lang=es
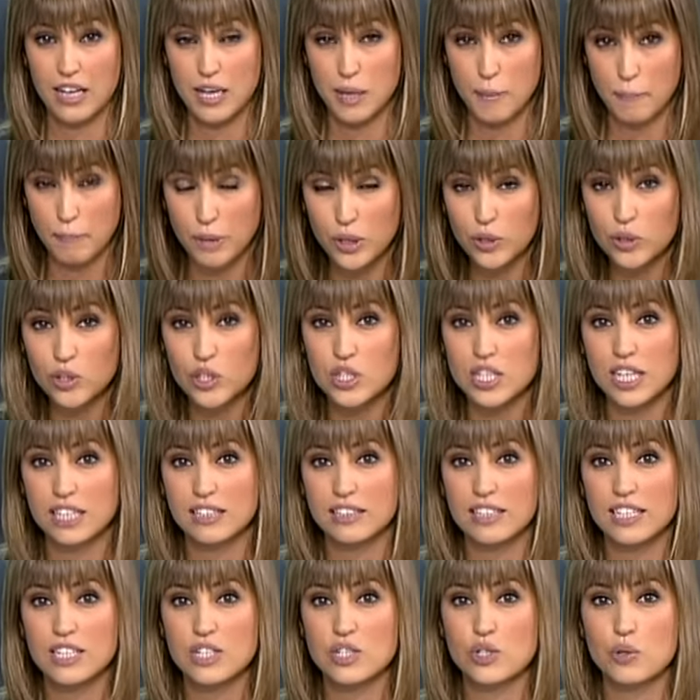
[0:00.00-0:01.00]
Minutos
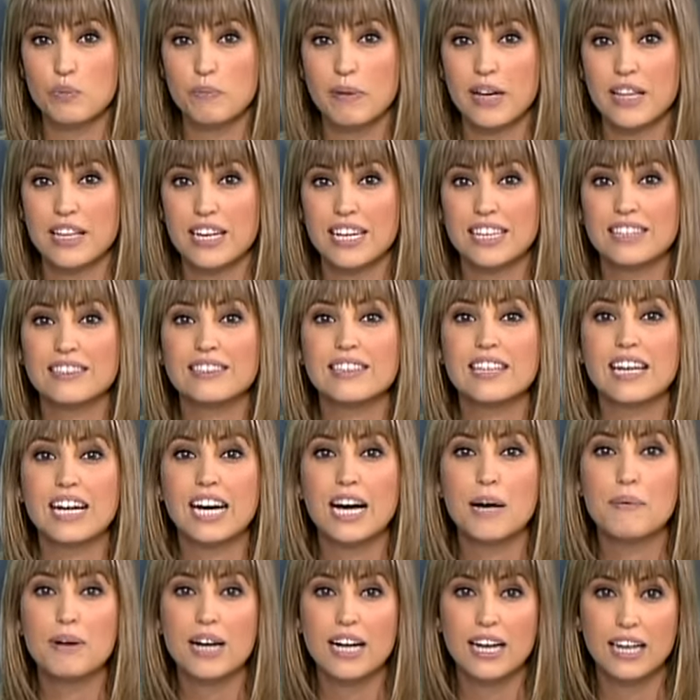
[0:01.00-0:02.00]
antes su padre
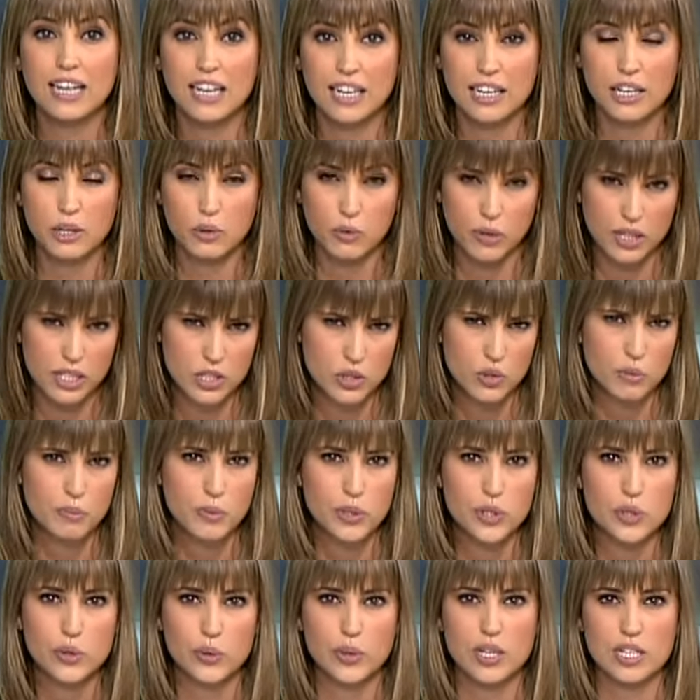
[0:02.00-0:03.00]
dejaba clara cuál es su
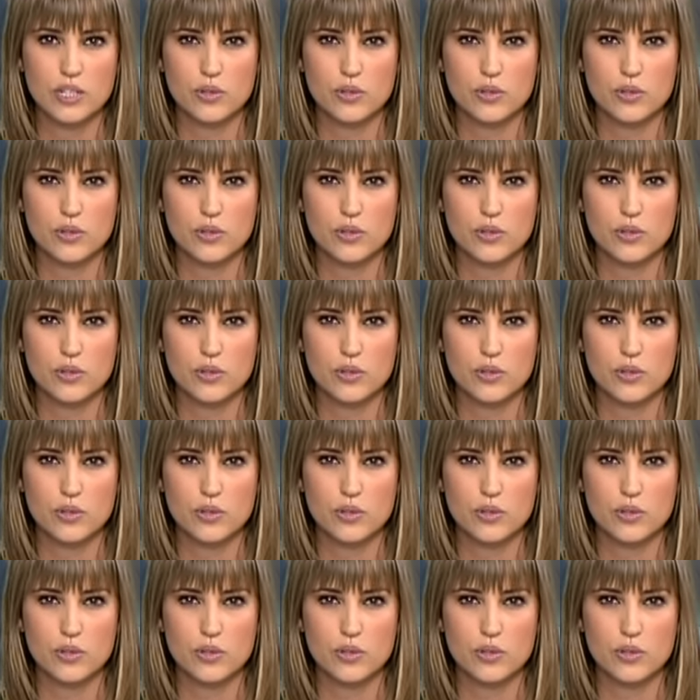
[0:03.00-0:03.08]
postura.